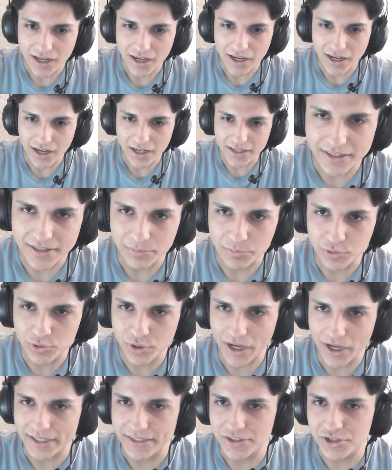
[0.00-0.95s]
Anne bu
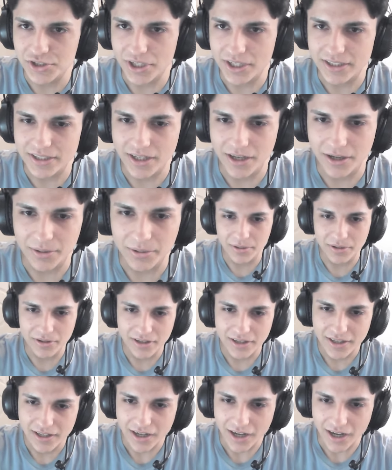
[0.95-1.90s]
da aynı şarkı ama.
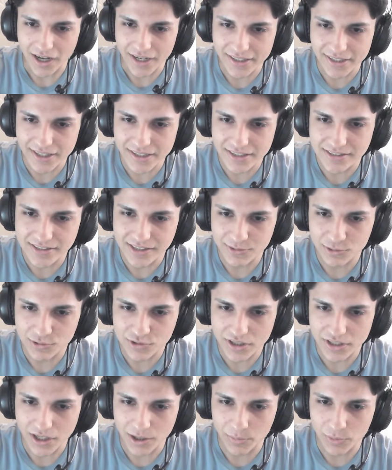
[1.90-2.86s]
Anneni
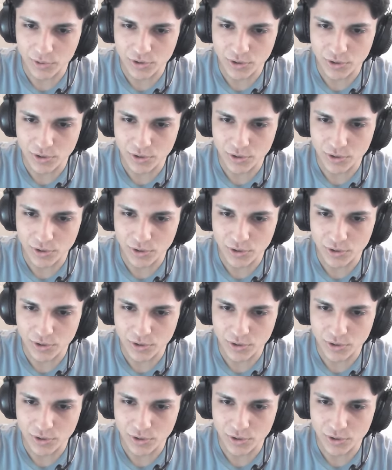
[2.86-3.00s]
seviyorsan abone